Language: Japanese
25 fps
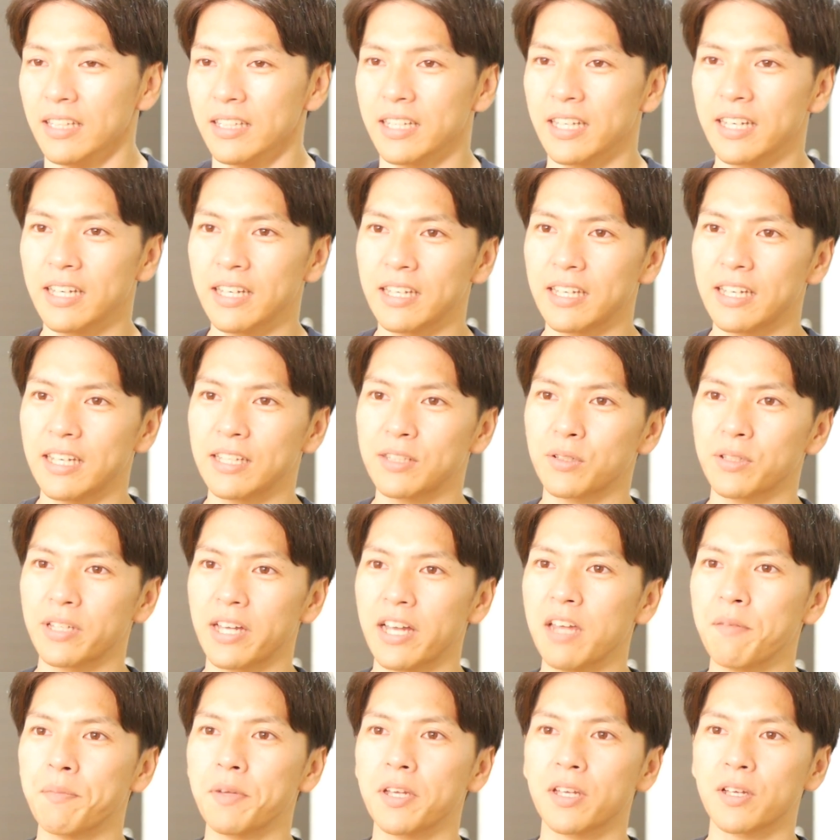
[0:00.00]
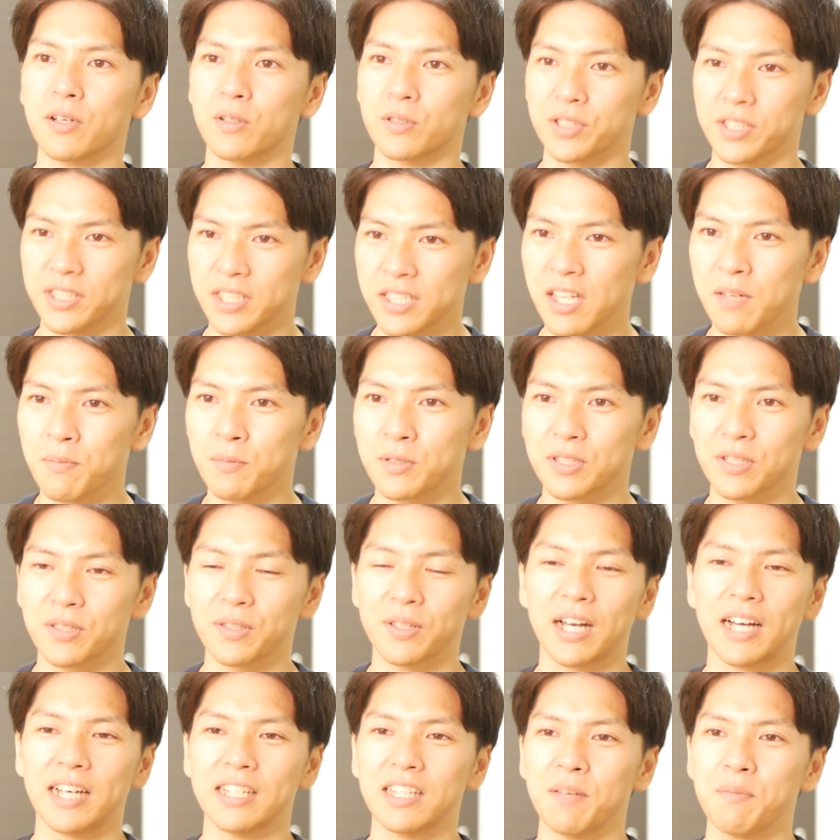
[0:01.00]
で、えっと、ダイビングをしててもそ
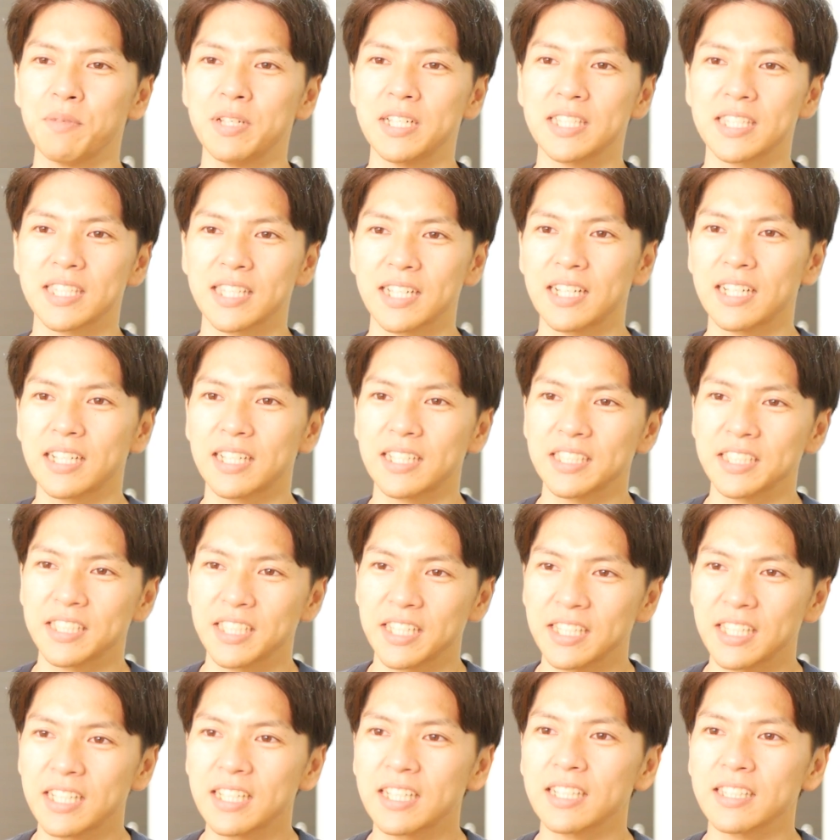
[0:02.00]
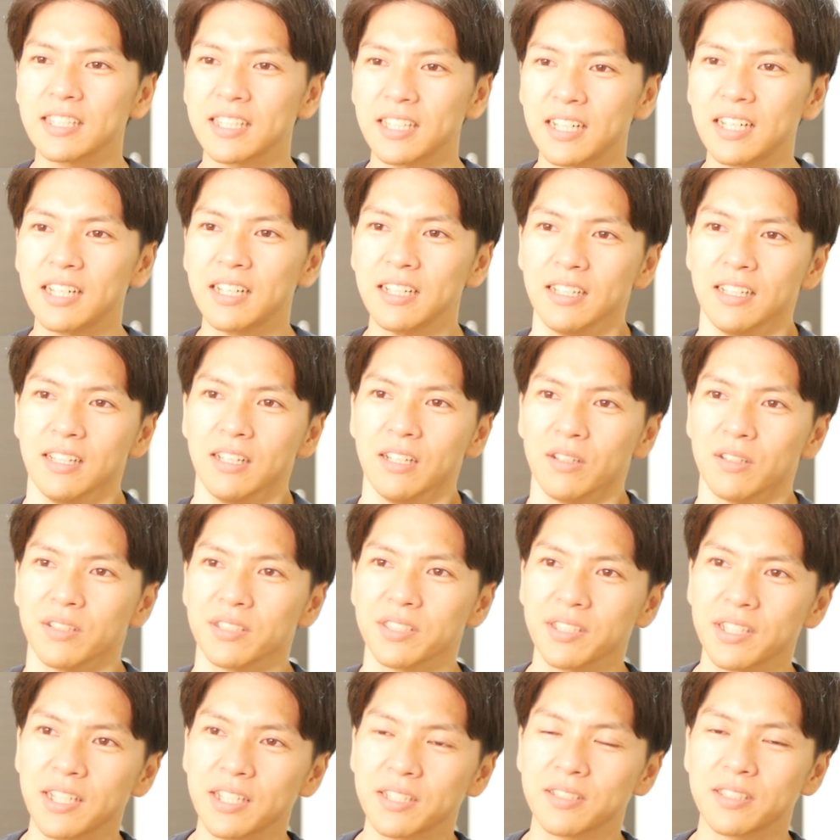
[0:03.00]
の花見に参加していなかったら、
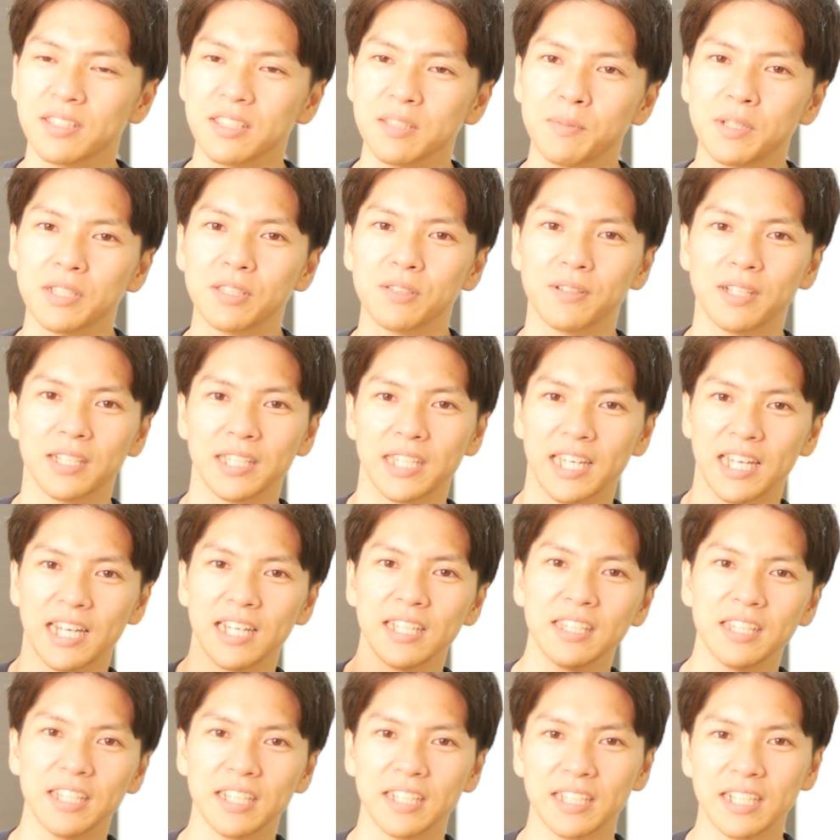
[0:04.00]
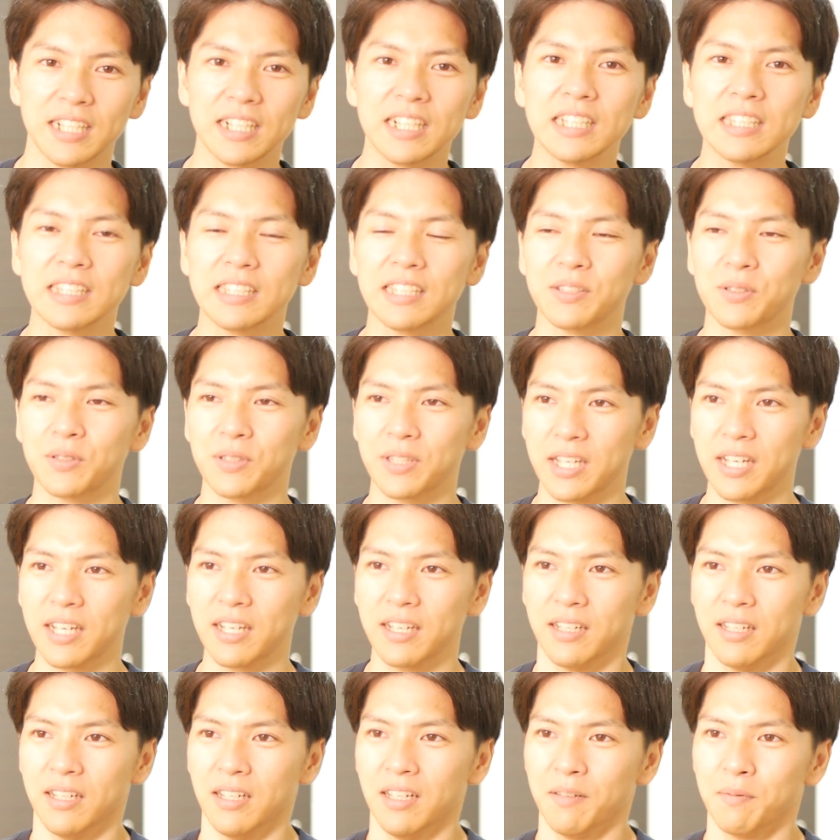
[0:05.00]
おそらく妻とは出会っていなかったの
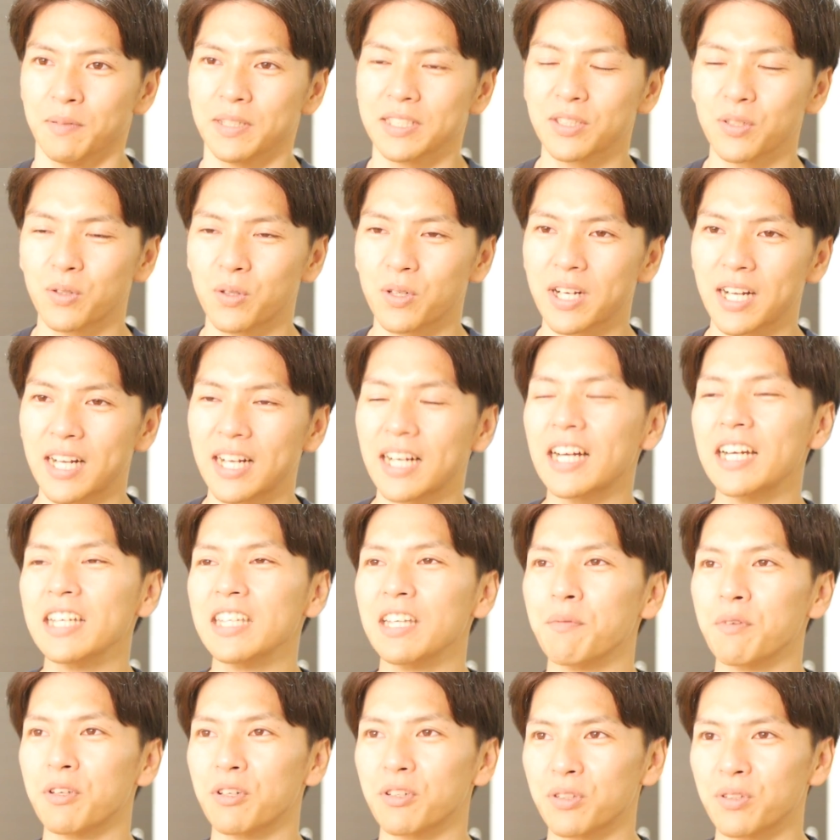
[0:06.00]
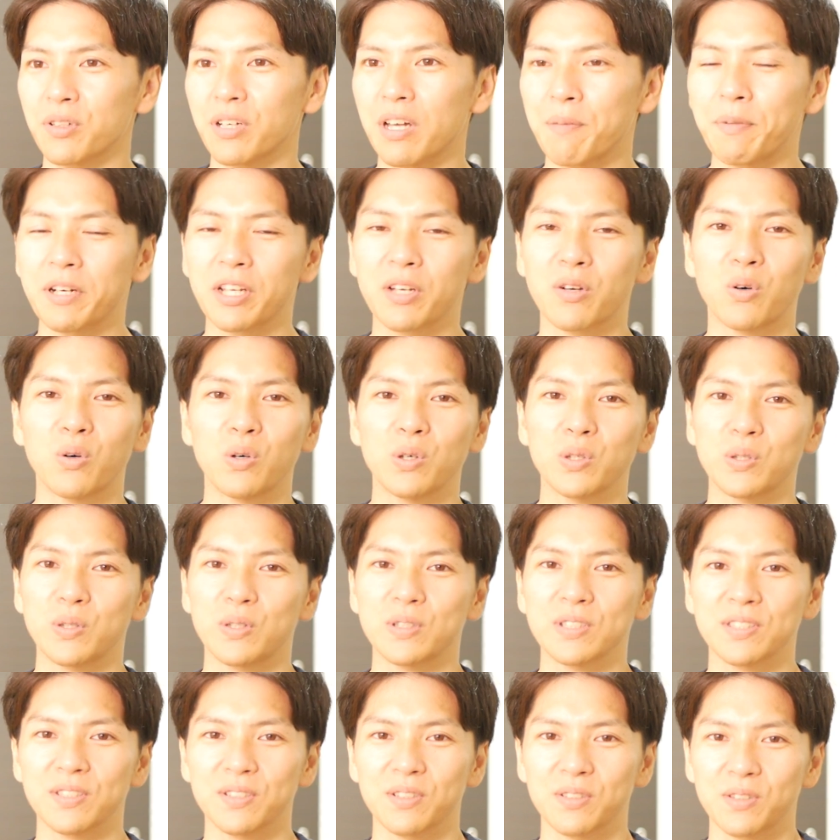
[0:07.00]
で、まあそう考えてみると、やっぱり行
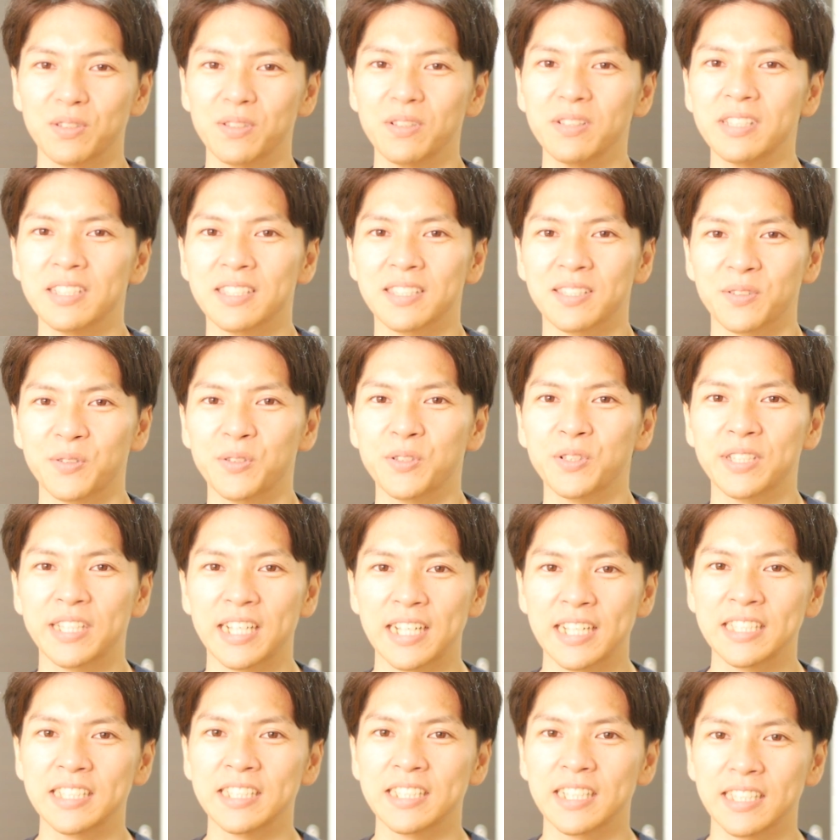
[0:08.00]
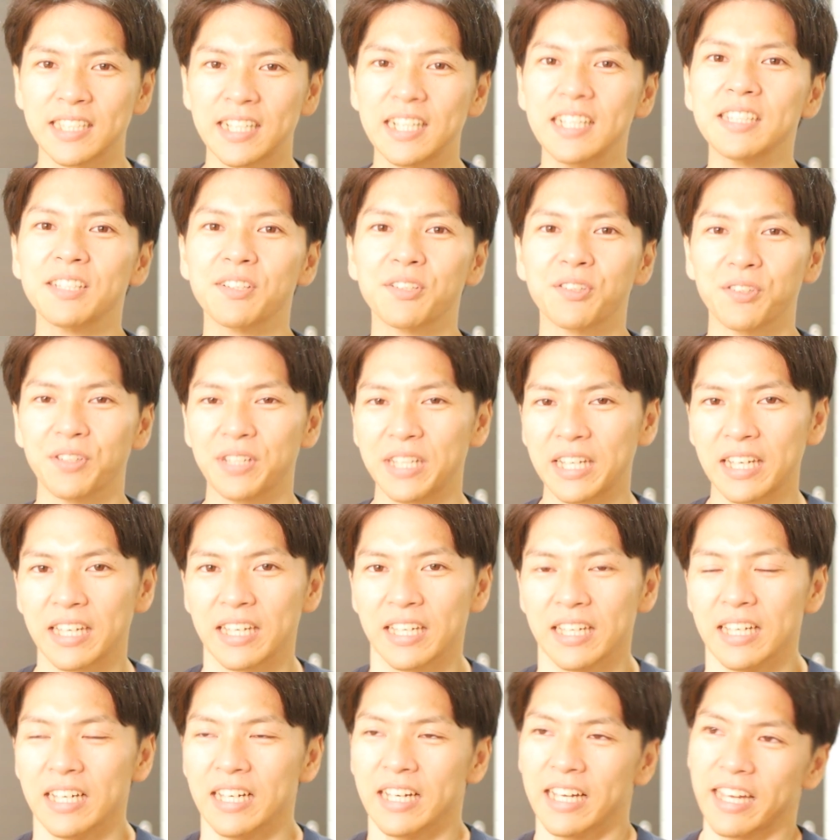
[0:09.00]
動することってすごく大事だなというふうに、
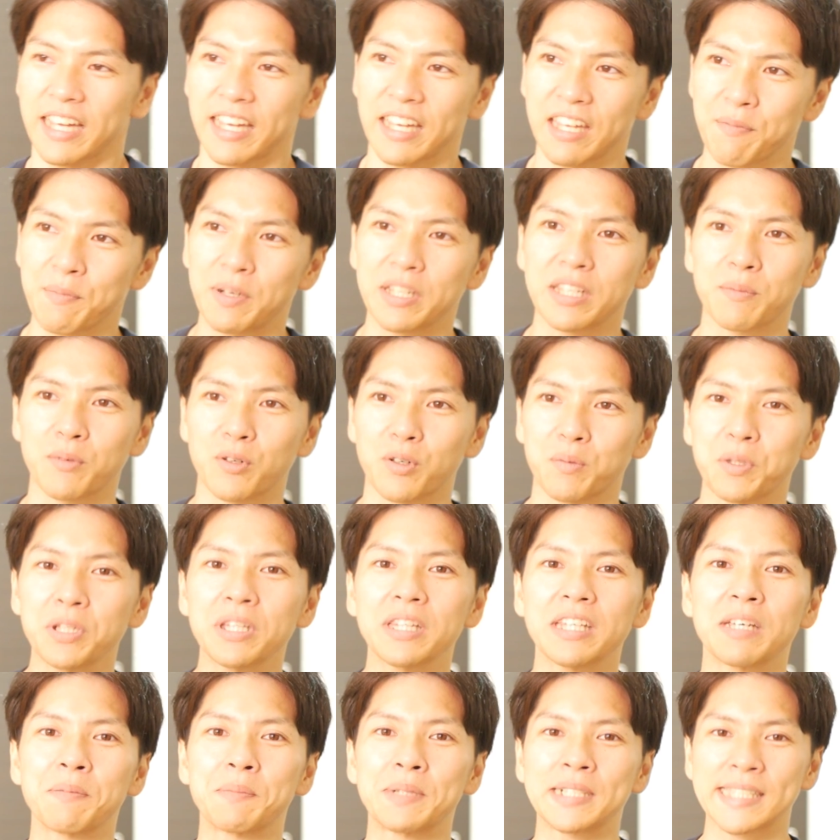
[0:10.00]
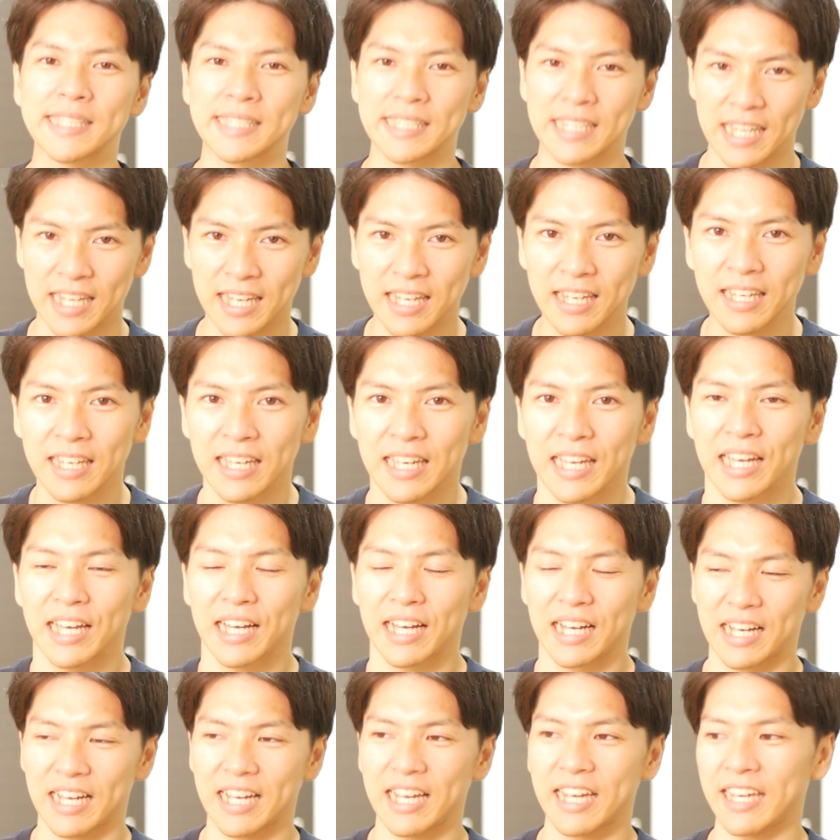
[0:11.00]
えー、今でも思っていますね。
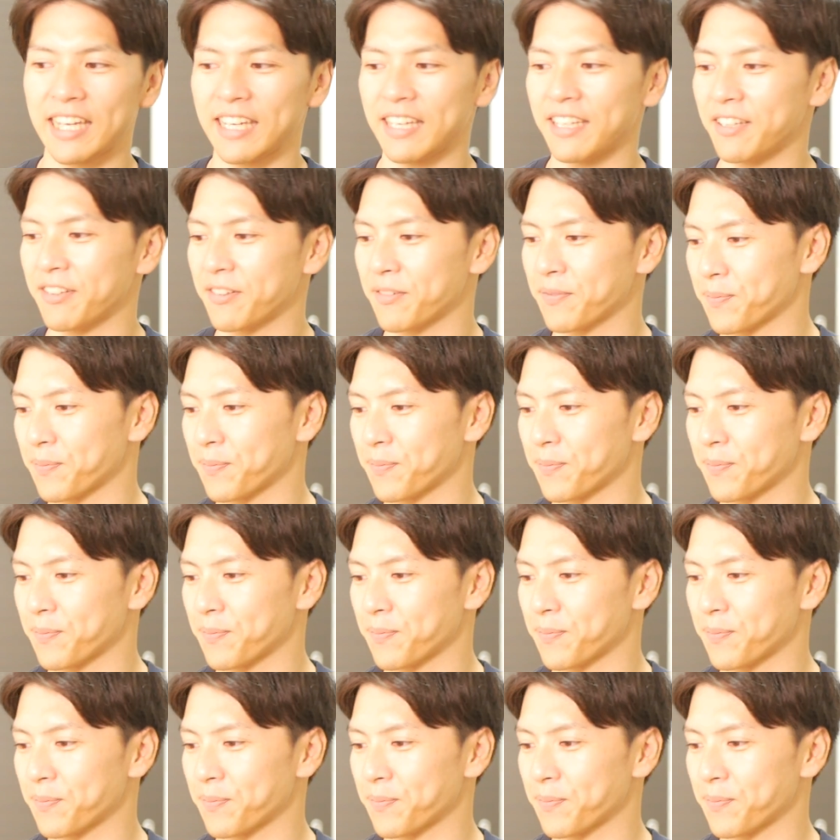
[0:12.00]
はい。